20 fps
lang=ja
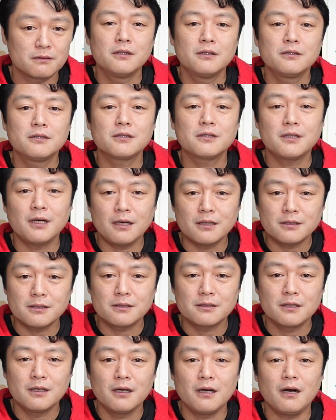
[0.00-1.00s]
しか
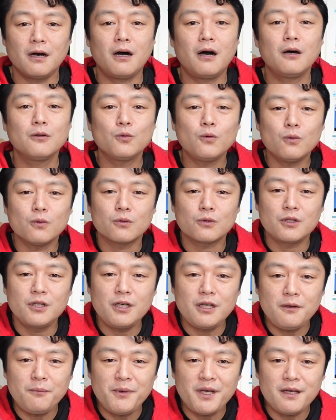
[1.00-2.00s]
し、あの
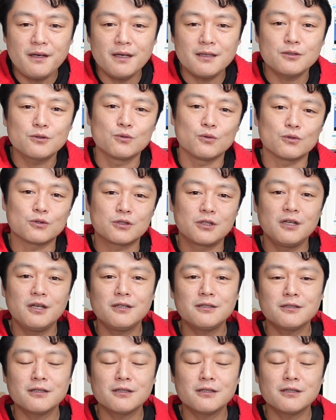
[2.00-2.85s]
TBS の制